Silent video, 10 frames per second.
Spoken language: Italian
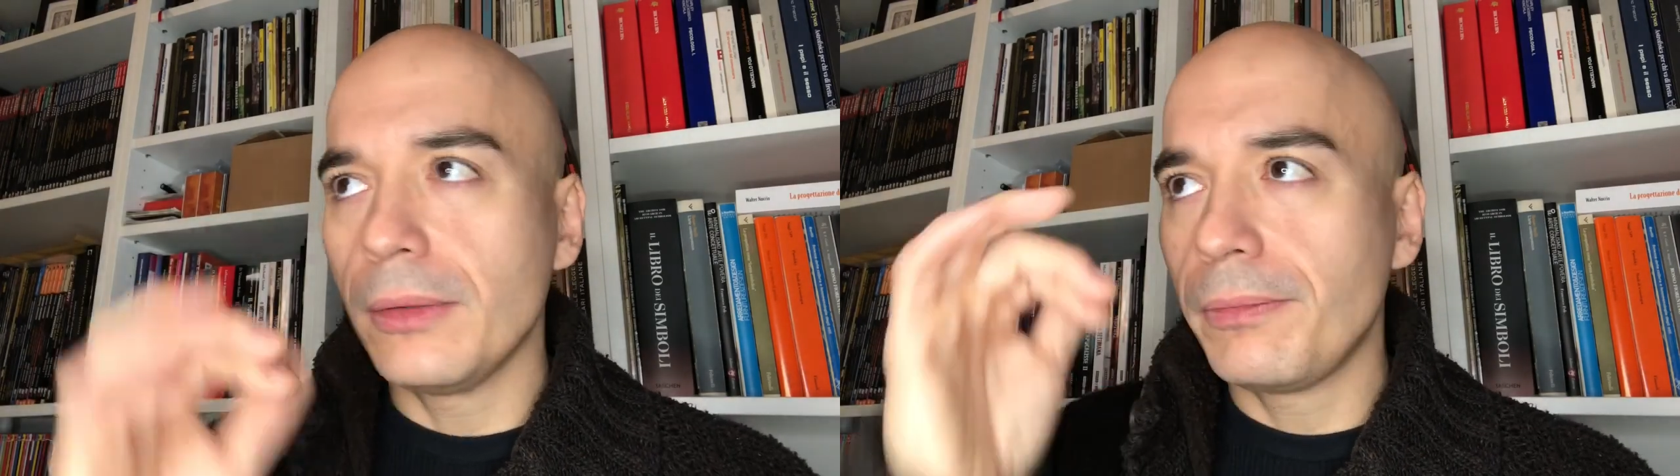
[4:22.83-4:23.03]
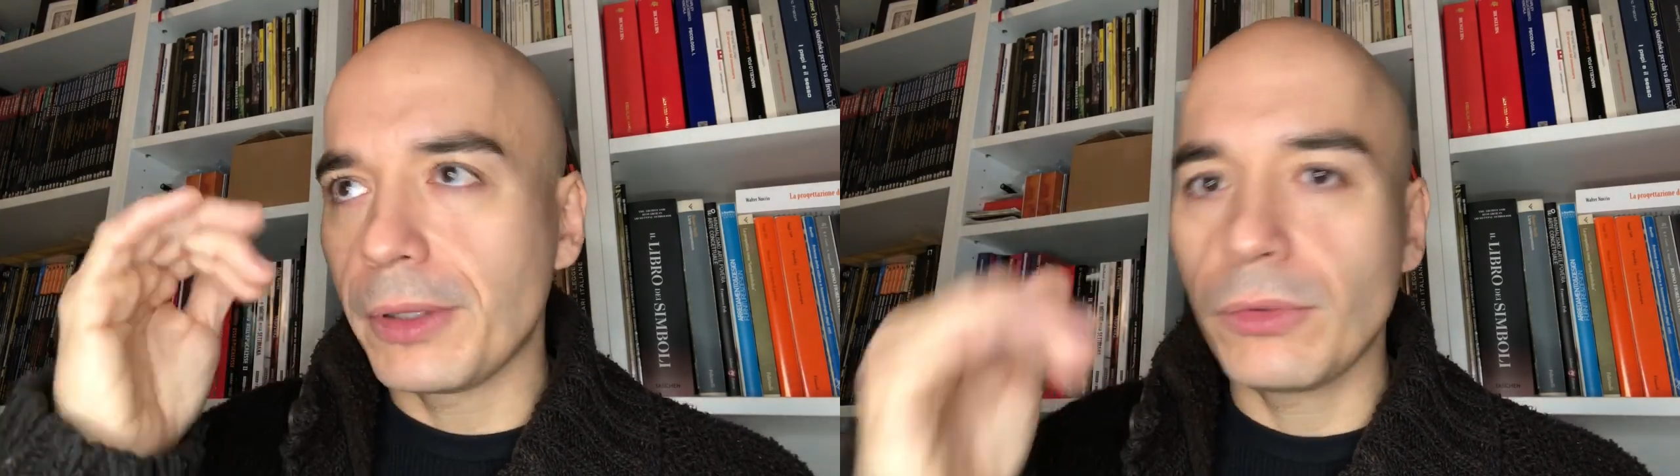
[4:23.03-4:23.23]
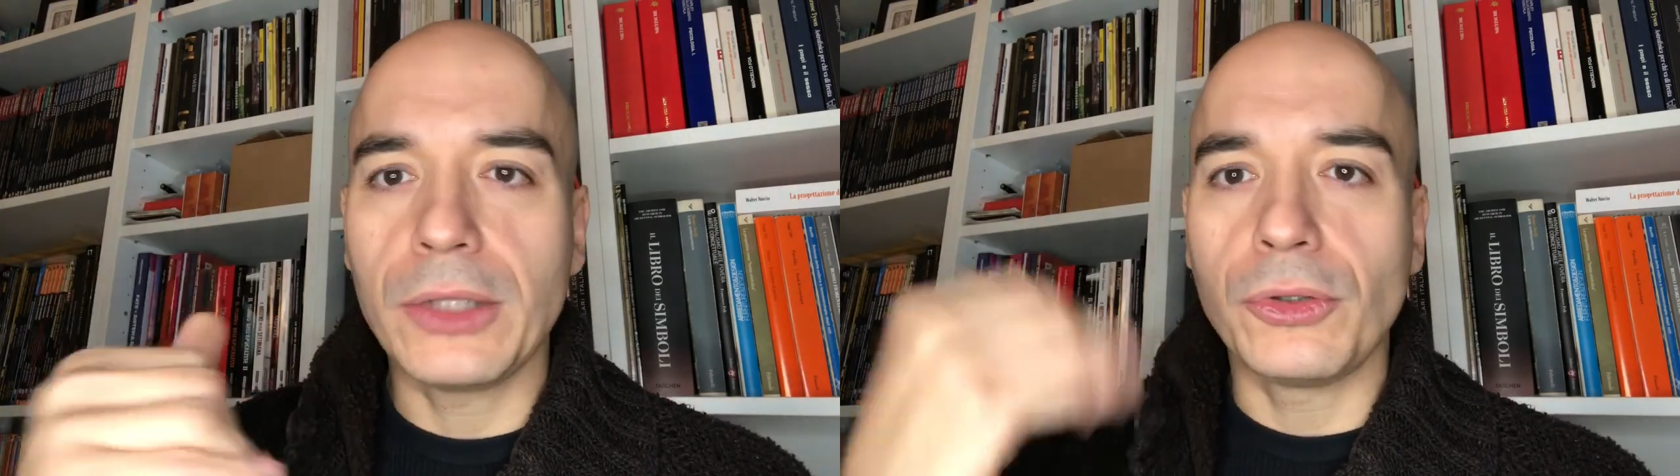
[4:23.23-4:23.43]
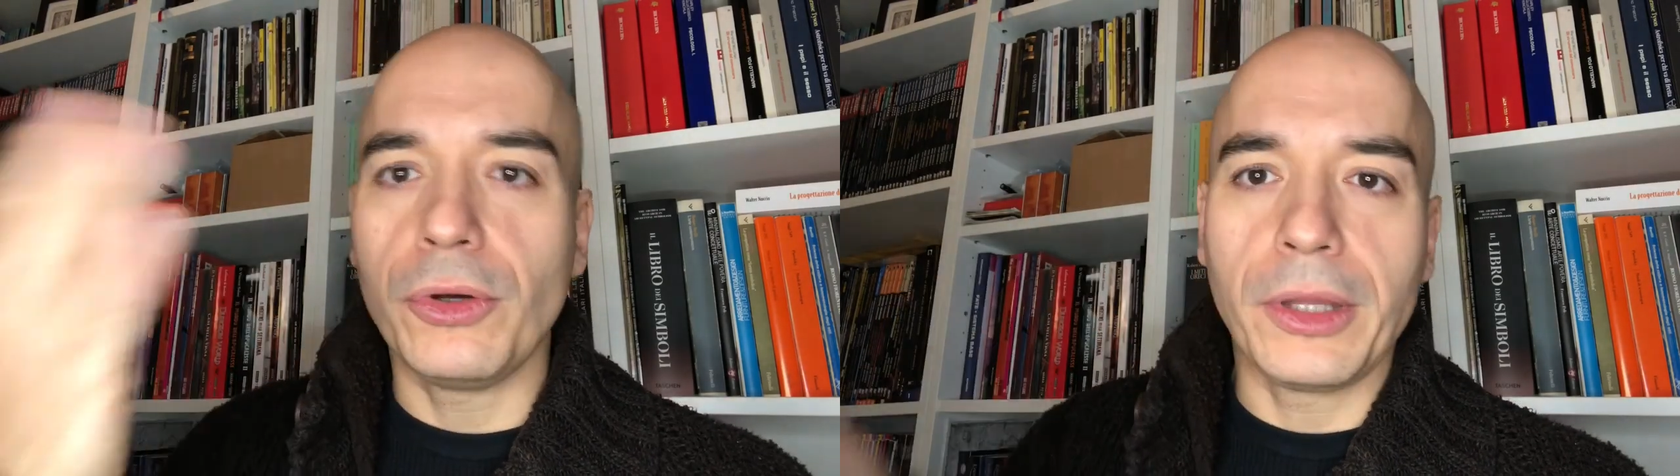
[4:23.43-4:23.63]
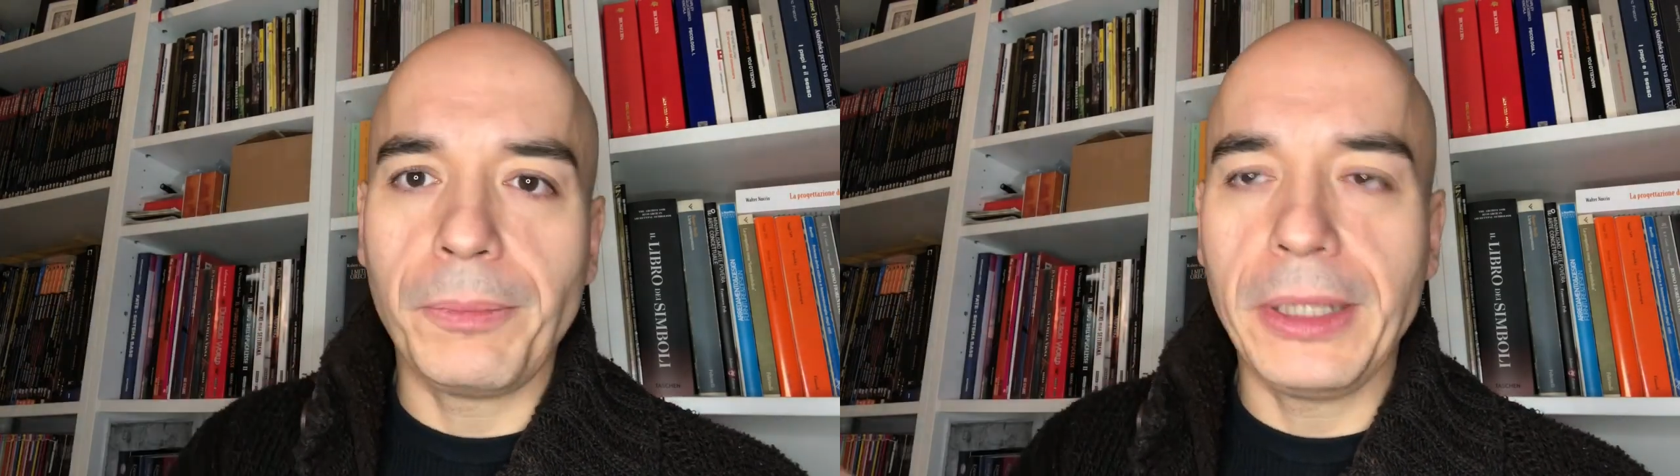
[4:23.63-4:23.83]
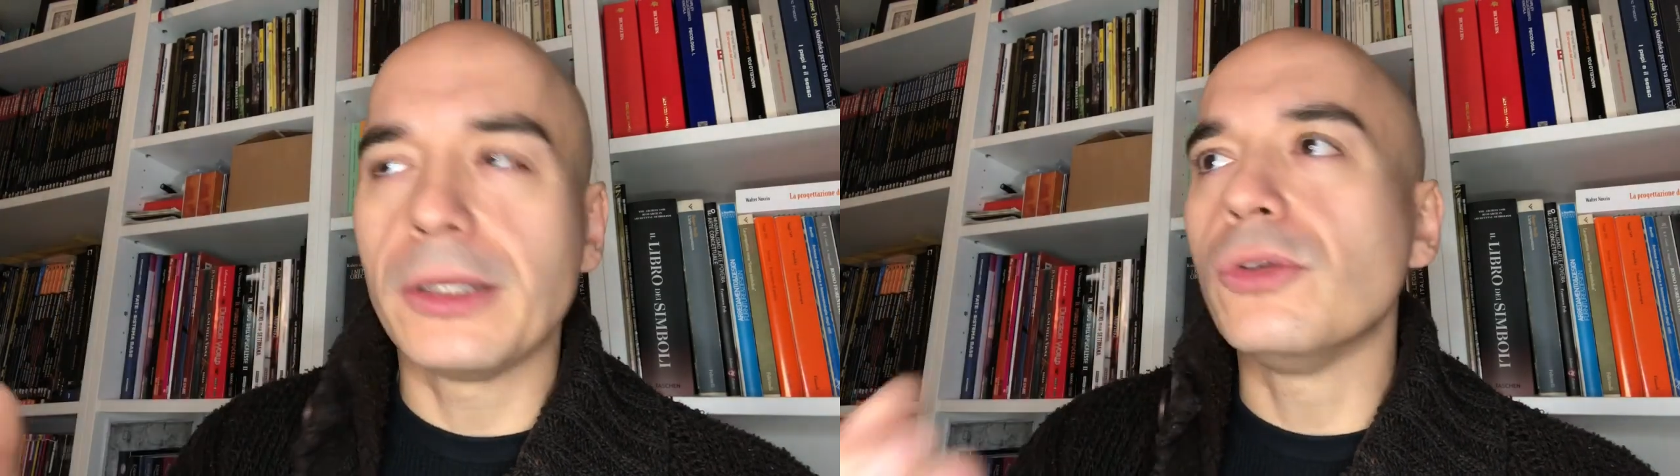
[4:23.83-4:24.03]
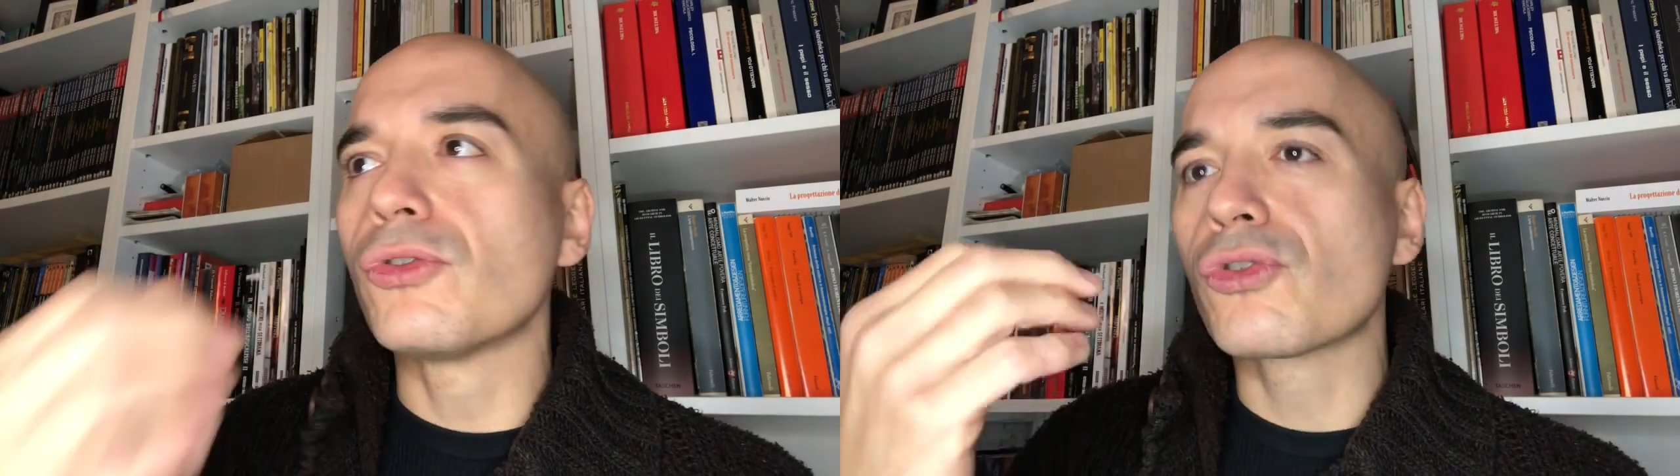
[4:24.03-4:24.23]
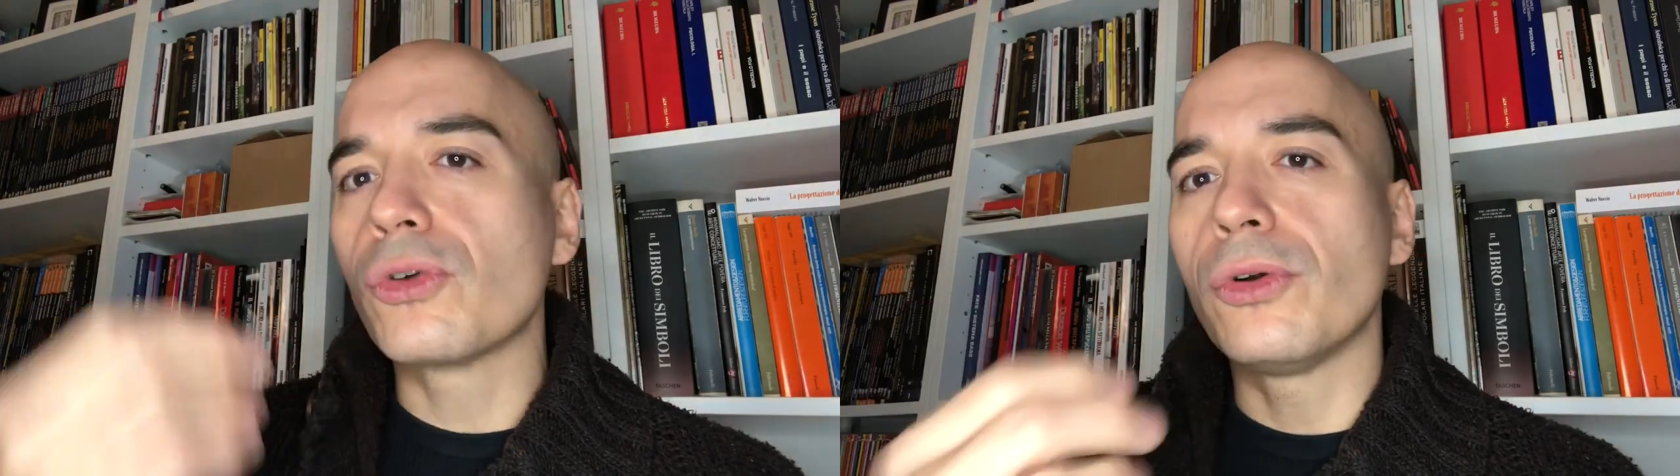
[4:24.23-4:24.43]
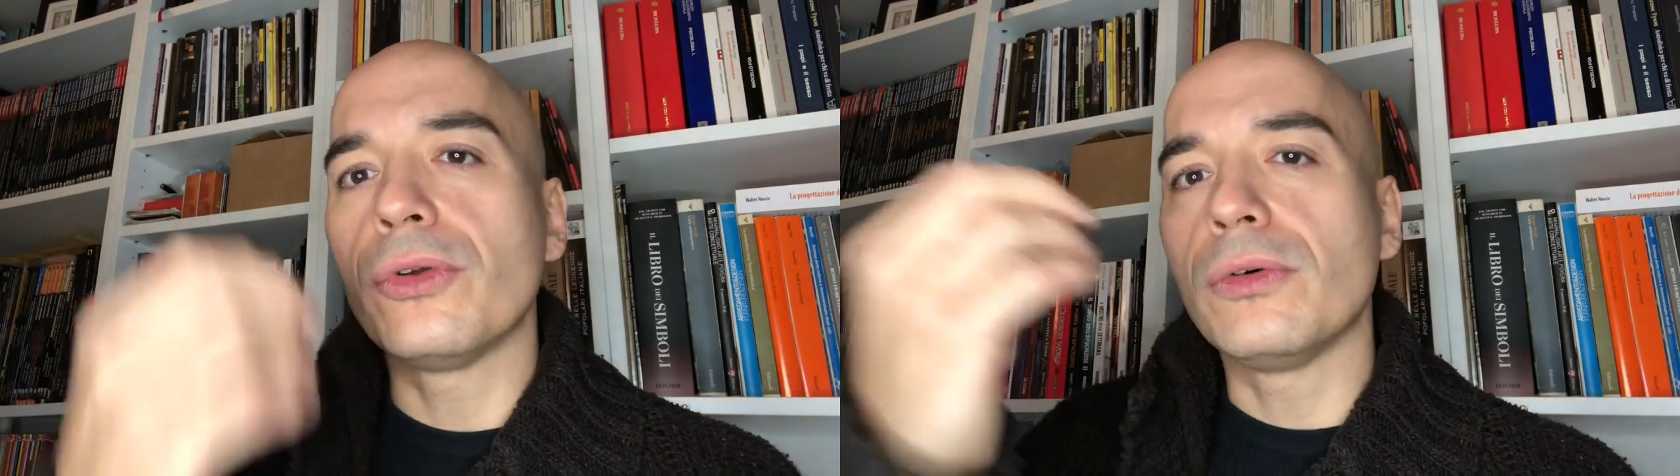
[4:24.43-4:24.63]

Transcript: per quanto io, ripeto, non sono